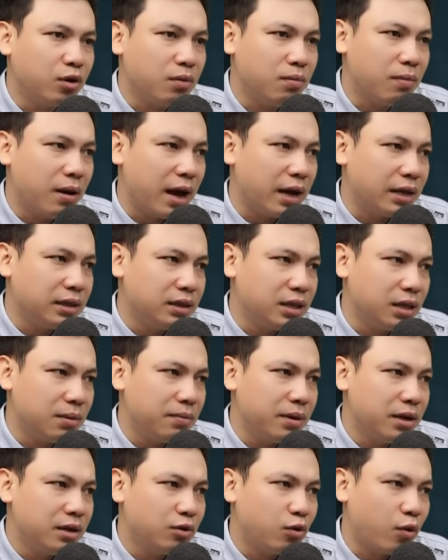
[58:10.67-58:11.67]
Cách một
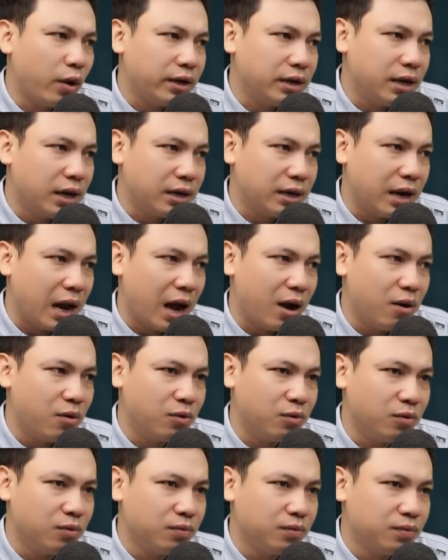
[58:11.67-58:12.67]
quãng lắc chung 7
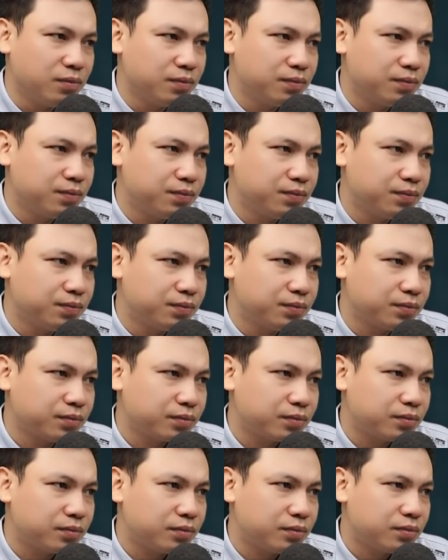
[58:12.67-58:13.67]
lần, khi bà đến
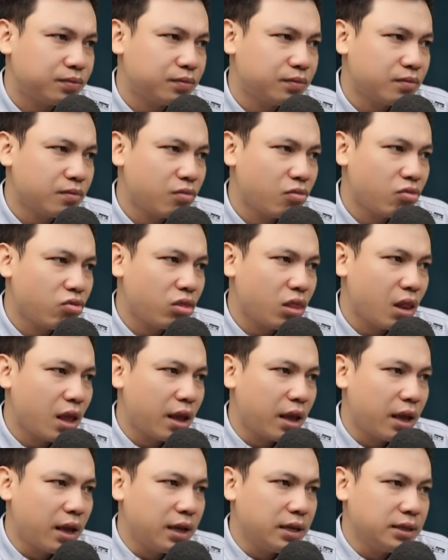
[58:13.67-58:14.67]
thì ta sẽ có cách
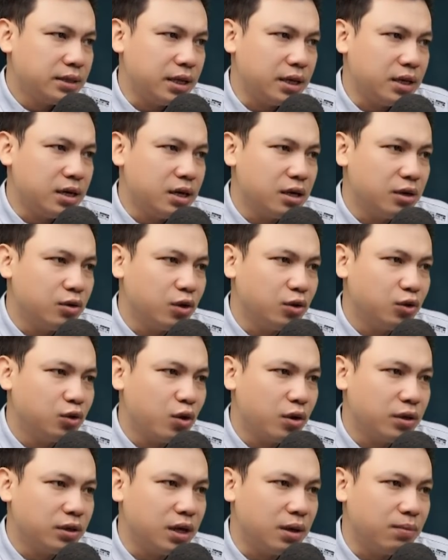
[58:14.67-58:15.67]
dự liệu, bây giờ
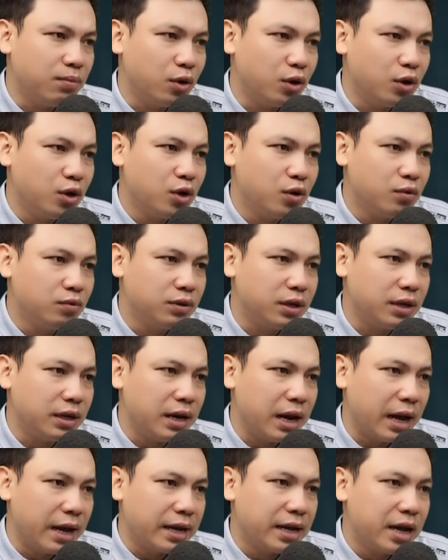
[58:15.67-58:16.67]
ta về để chuẩn
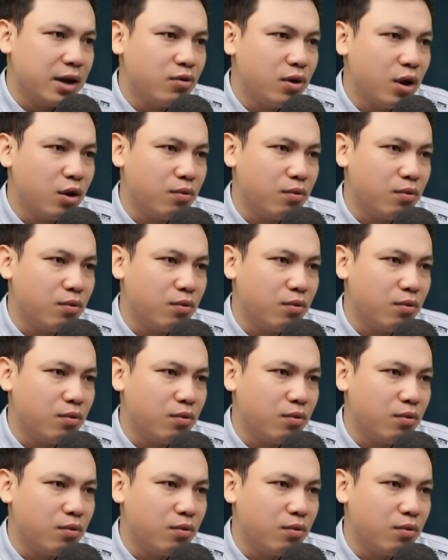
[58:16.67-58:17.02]
bị trước.